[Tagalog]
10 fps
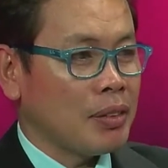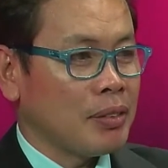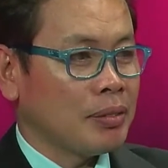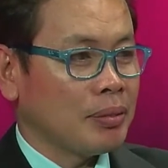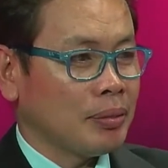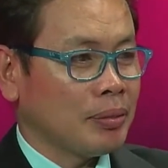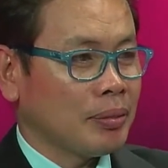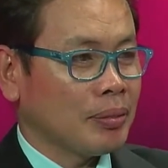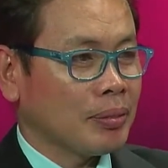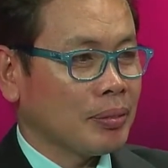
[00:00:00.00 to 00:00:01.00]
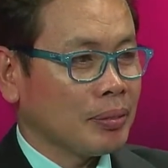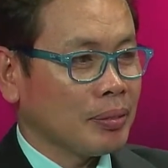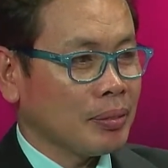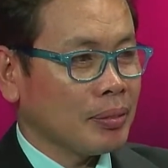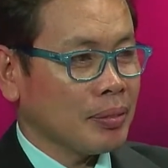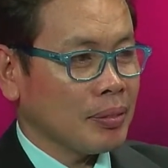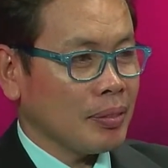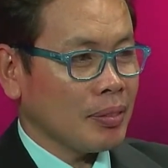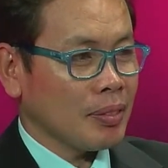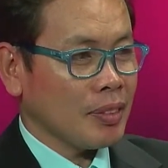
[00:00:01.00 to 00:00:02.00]
Yes, insakto ina pastor
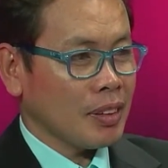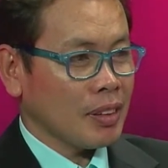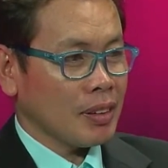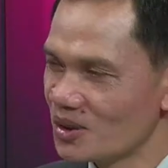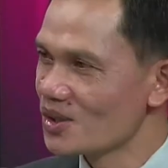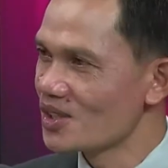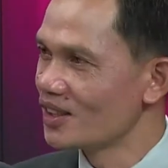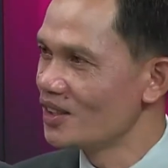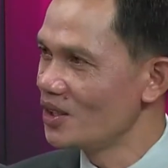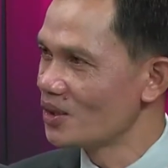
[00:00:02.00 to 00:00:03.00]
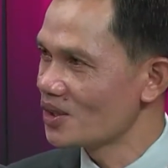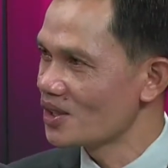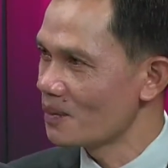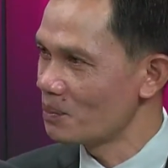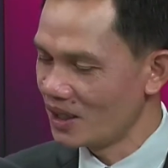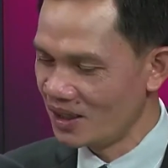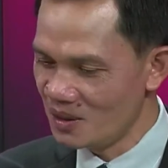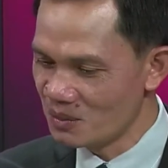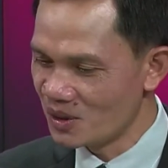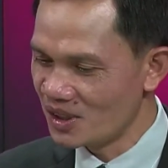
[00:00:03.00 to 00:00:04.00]
tungod kay ang tuyo sang Dios sa
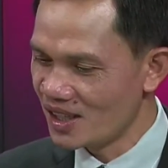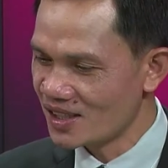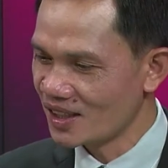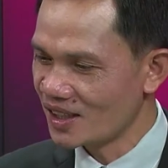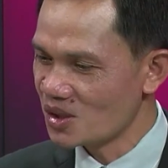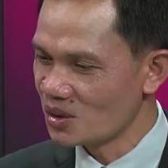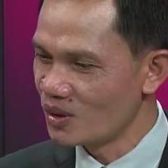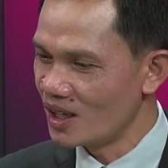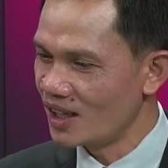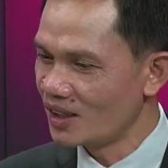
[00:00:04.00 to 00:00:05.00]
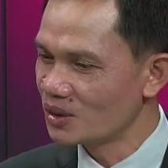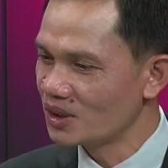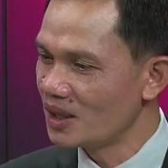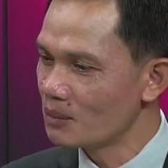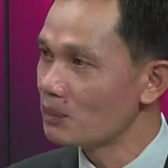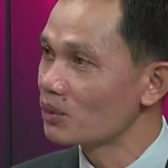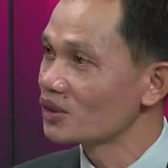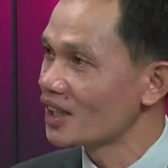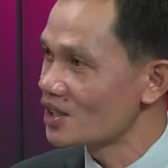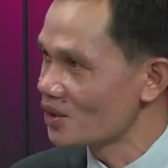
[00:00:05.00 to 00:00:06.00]
paghimo niya sang kasuguan agud nga
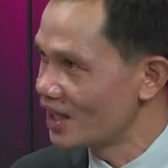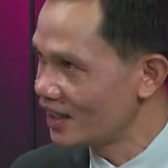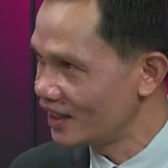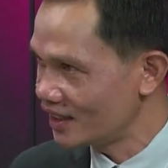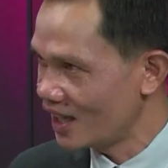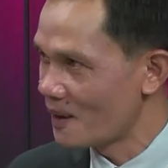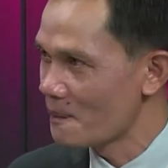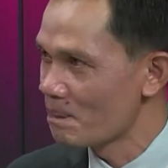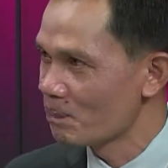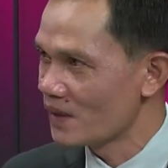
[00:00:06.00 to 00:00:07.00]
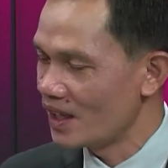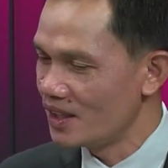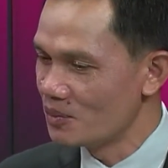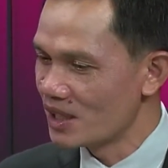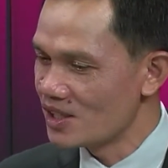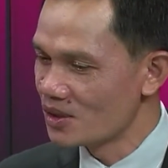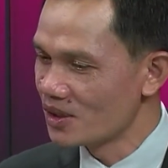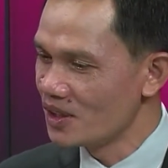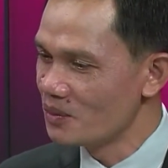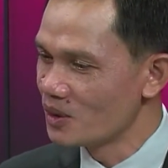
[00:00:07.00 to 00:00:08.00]
maproteksyonan kita. Mm. Kay
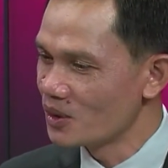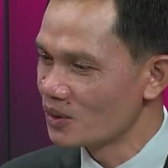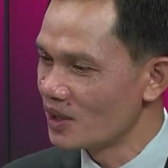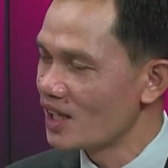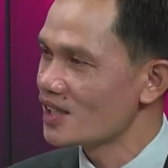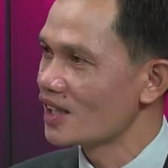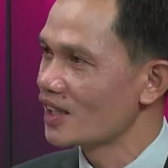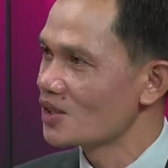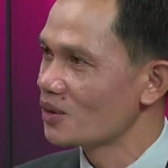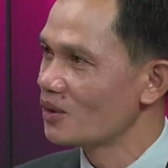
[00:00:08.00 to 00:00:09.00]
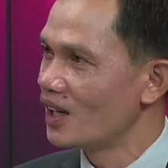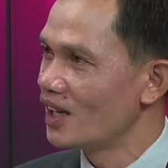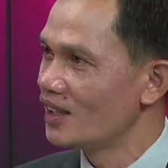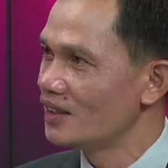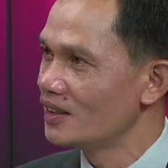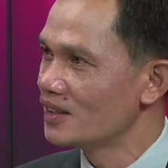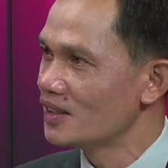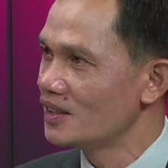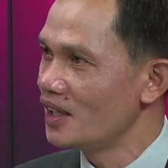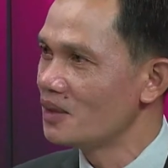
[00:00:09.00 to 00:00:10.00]
imagine nimo kun wala sang kasuguan
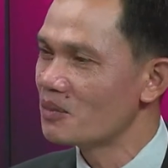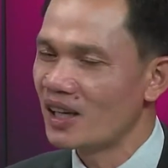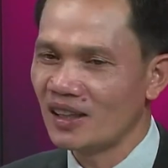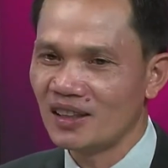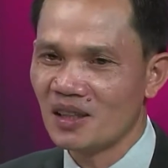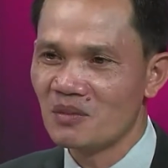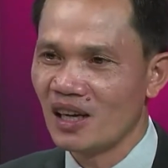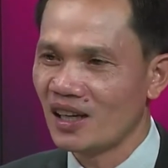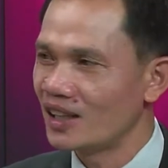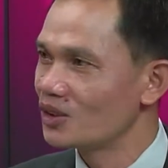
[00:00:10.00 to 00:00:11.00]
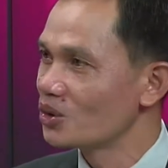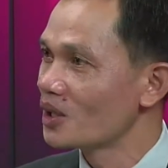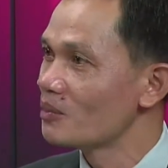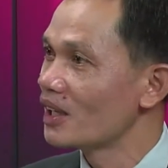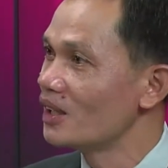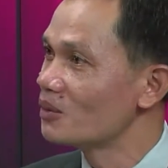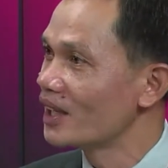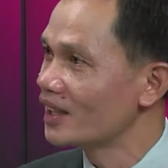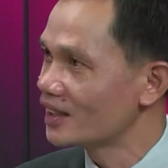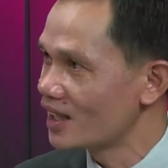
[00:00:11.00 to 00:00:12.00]
diin bala kita magakadto nga
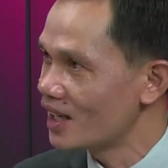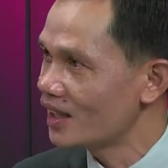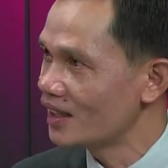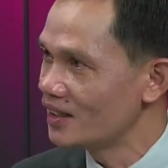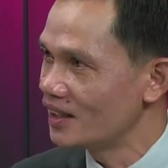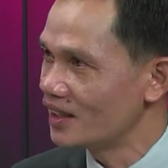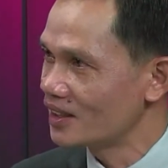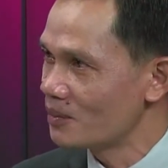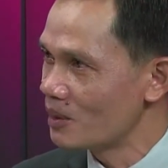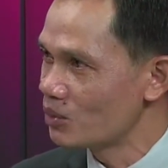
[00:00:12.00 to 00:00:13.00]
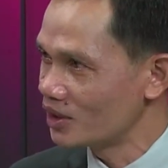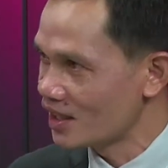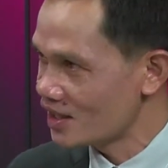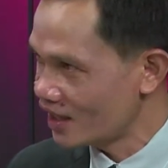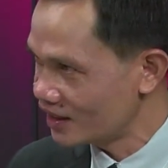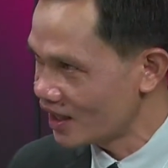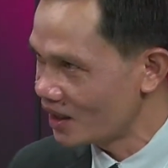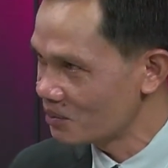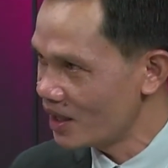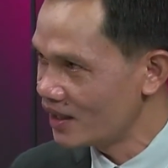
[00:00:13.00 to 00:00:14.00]
mahilway kita nga hindi kita mabutang sa
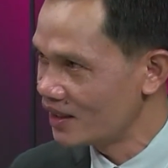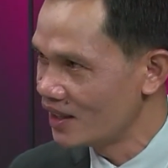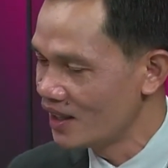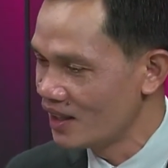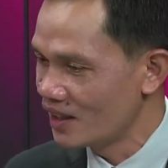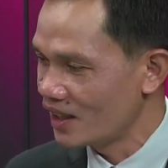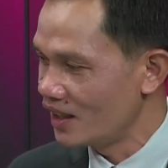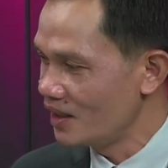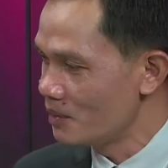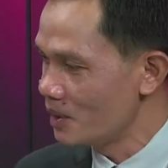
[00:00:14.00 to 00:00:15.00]
katalagman kay may